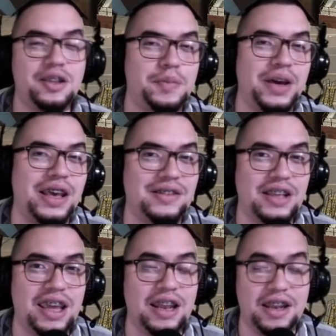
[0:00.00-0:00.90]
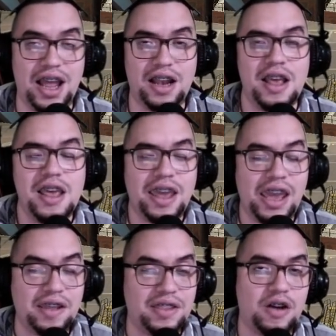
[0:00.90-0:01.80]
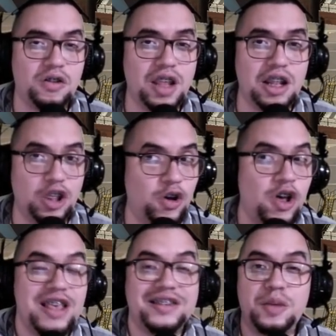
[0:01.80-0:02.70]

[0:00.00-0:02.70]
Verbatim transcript: te parece genial este contenido.